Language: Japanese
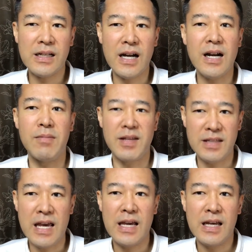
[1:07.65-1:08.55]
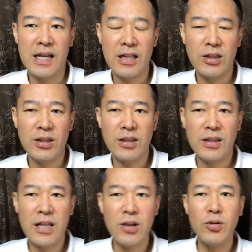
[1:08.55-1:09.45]
考えます
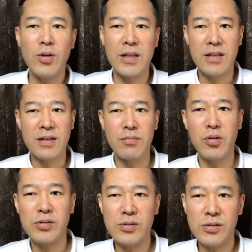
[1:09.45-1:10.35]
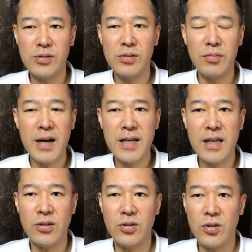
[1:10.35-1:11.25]
ね。っていうのはですね僕の場合や
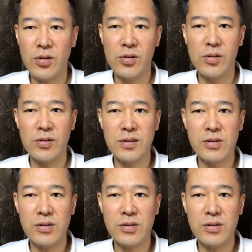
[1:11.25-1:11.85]
とその